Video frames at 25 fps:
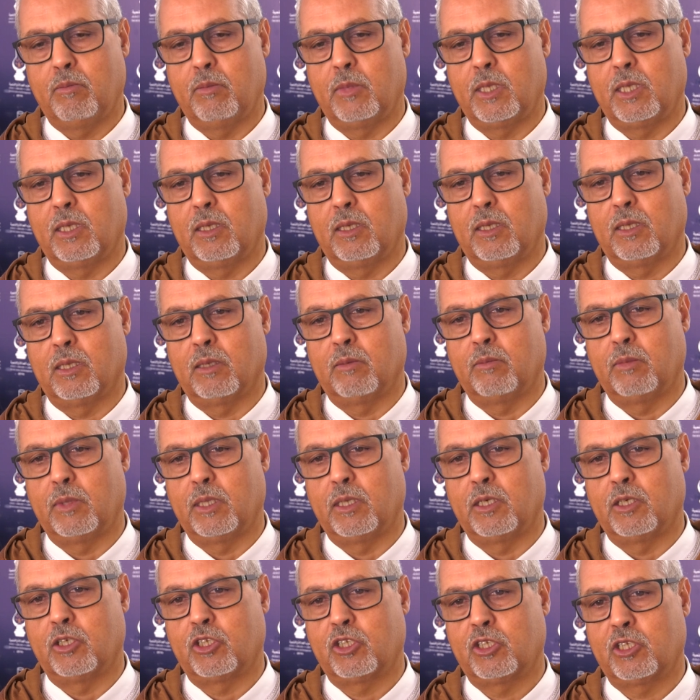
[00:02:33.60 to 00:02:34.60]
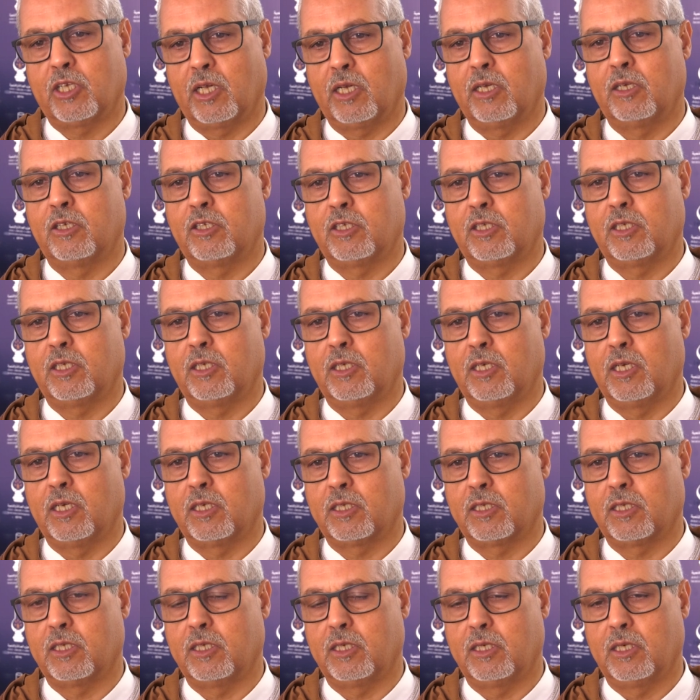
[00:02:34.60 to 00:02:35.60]
من من الشأن
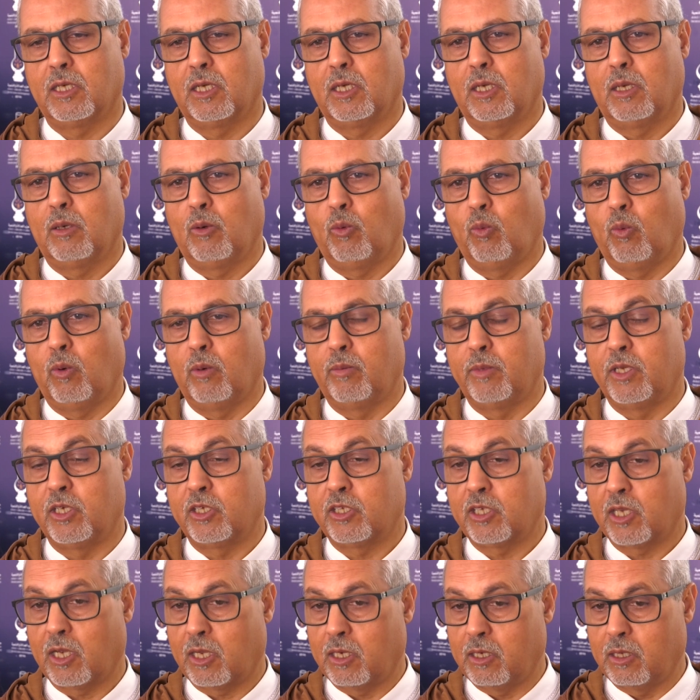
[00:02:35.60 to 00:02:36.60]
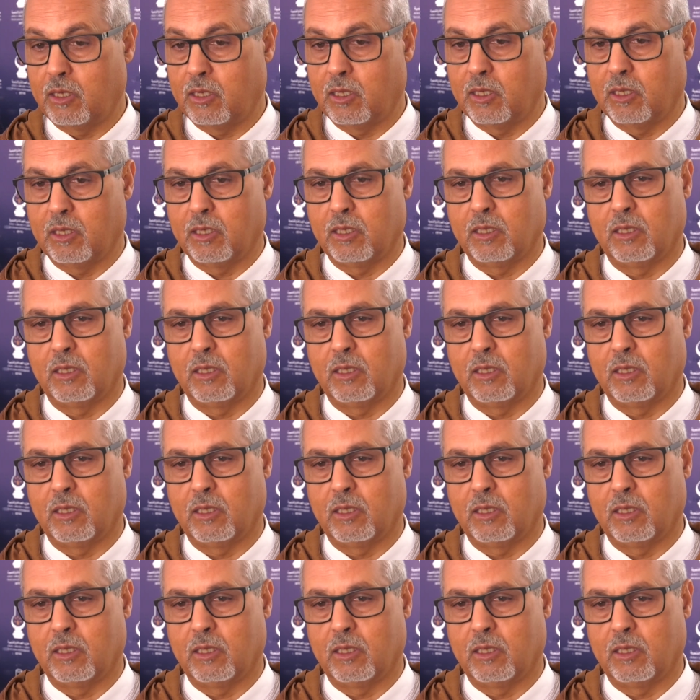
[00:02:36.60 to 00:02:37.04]
السياسي ومن شأن